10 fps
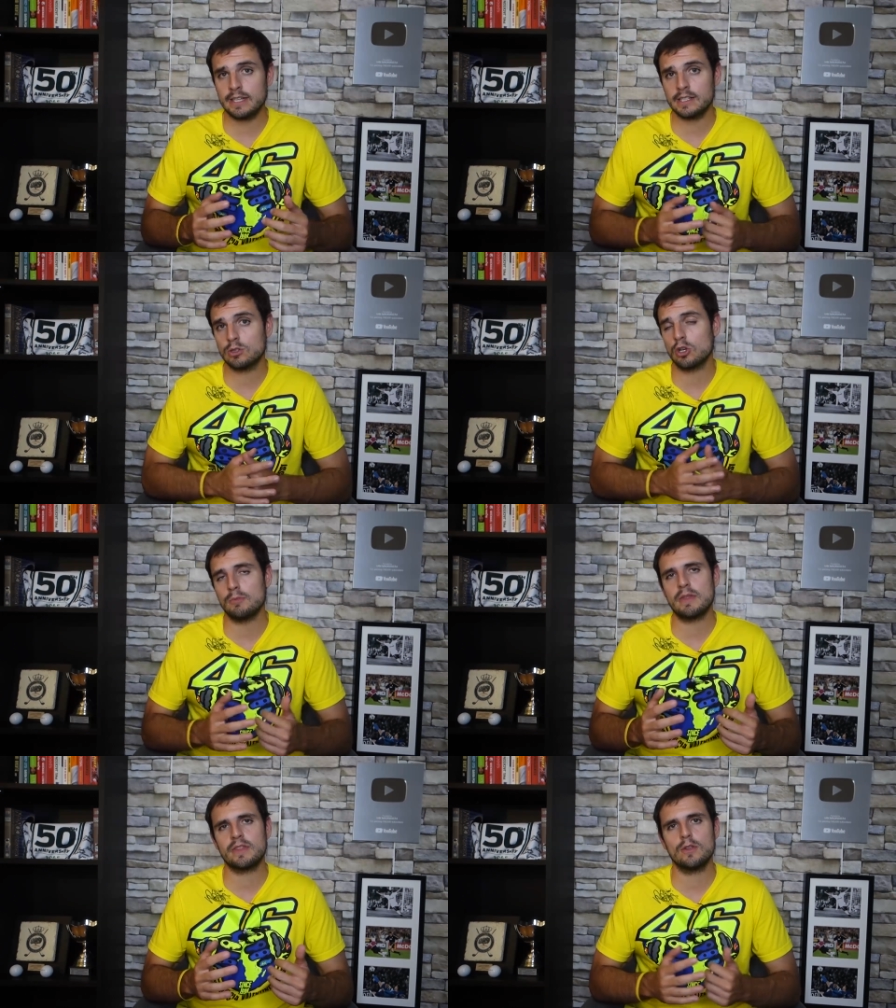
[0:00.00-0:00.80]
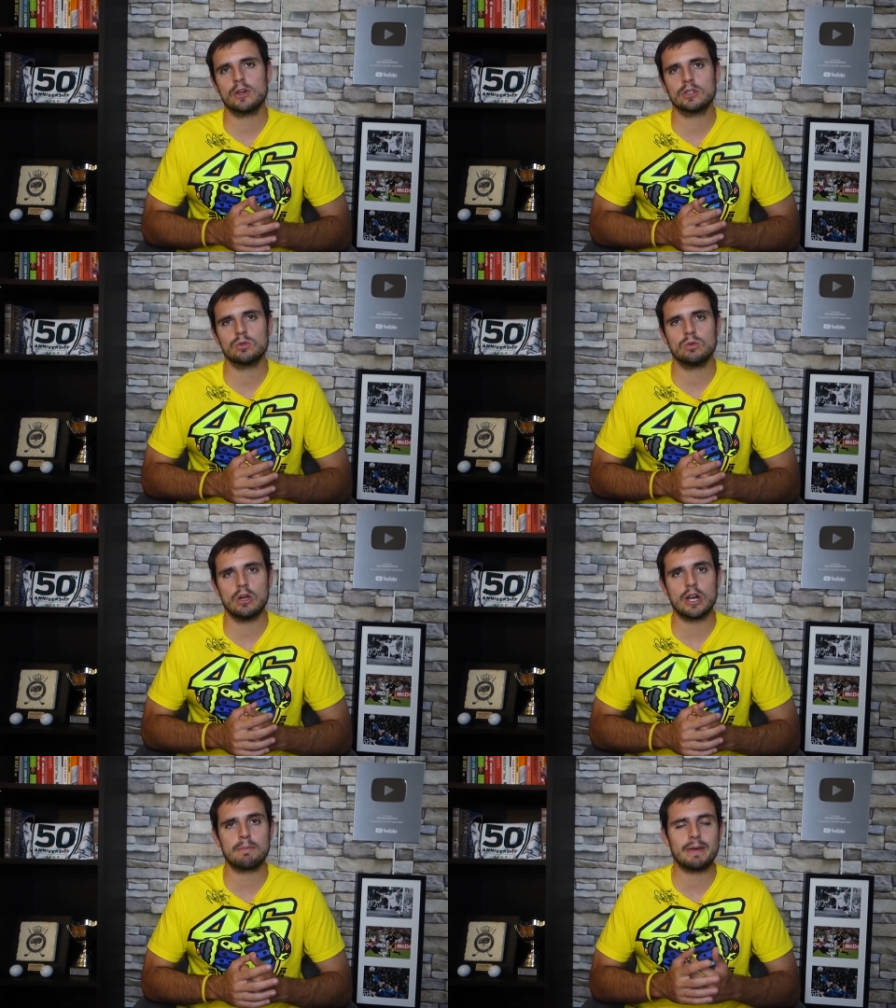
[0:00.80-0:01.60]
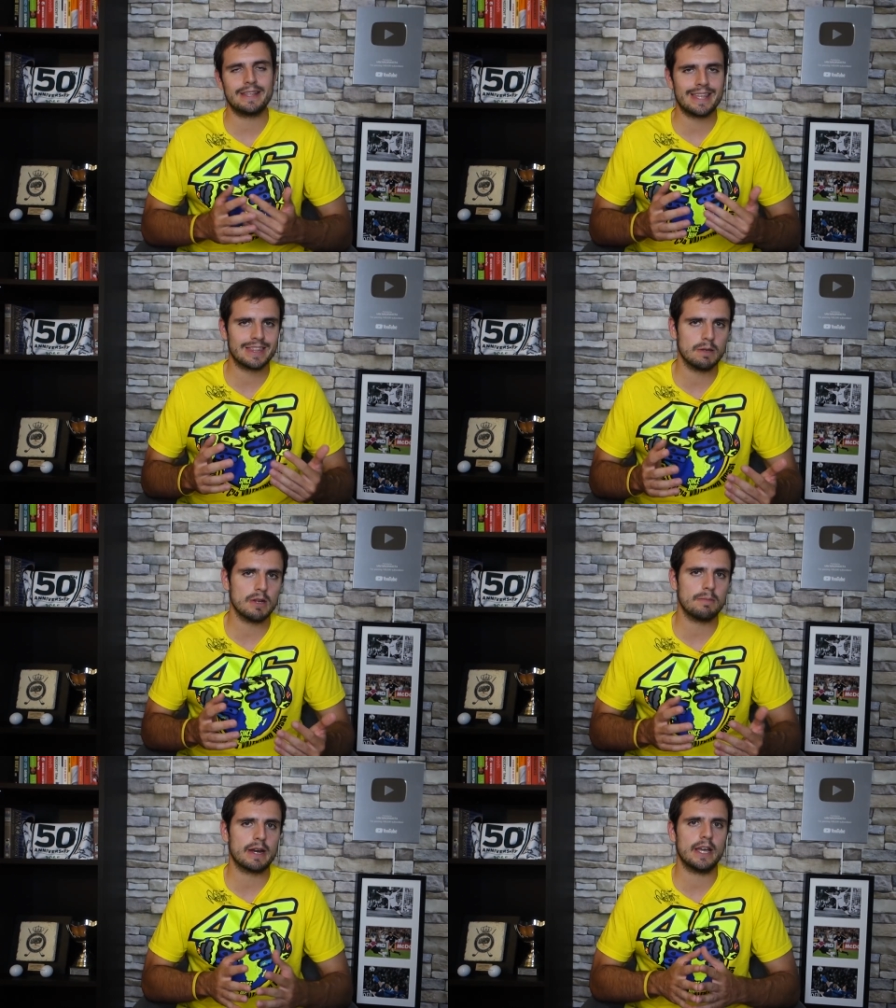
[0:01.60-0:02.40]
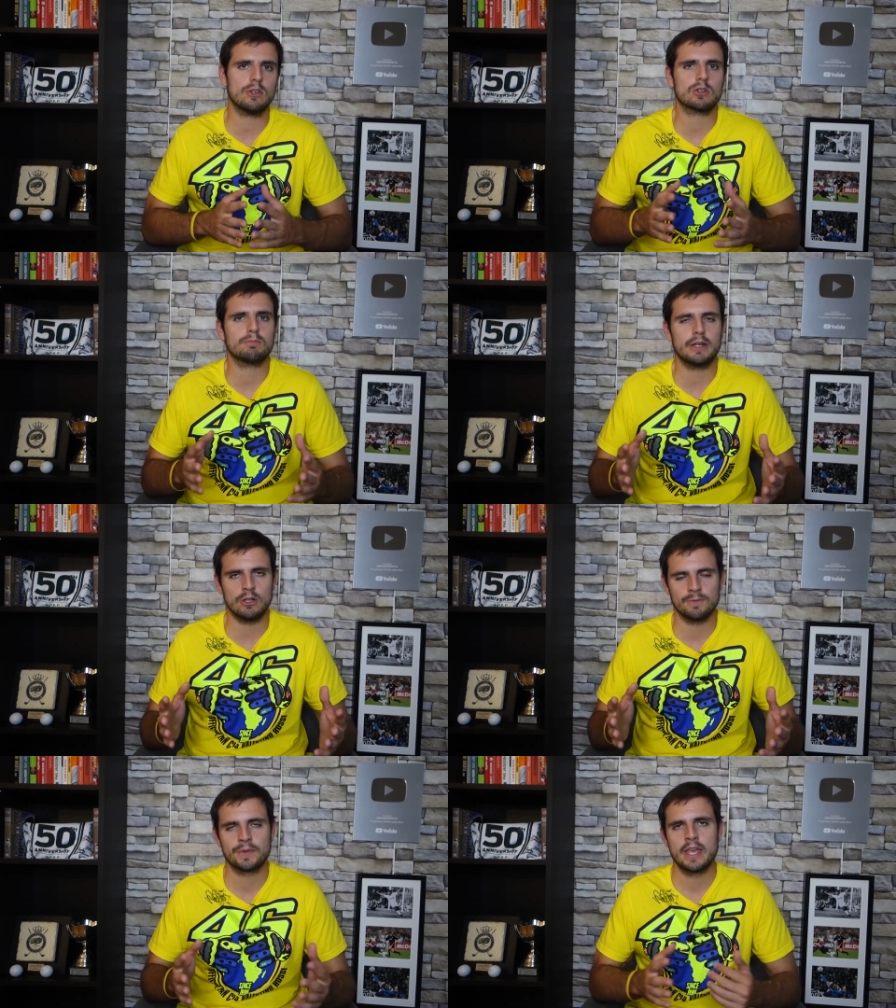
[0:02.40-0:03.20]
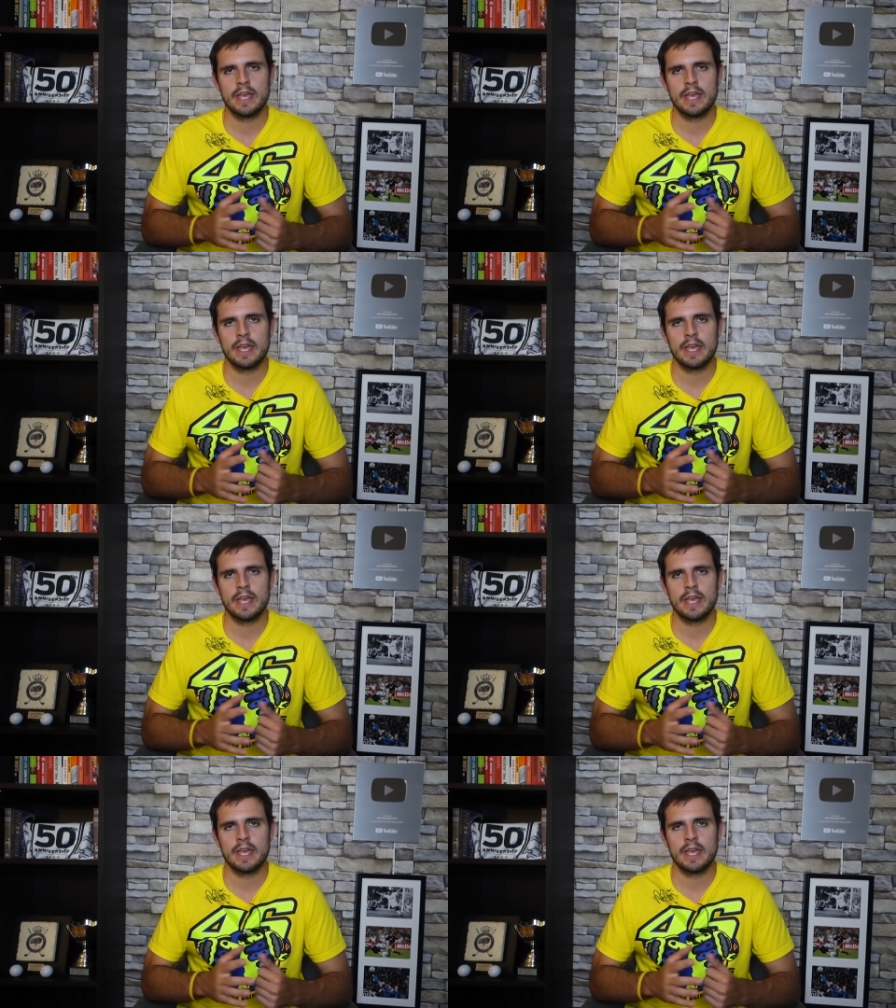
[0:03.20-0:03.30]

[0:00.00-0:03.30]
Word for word: Estoy convencido que es un jugador apetecible para ellos, pero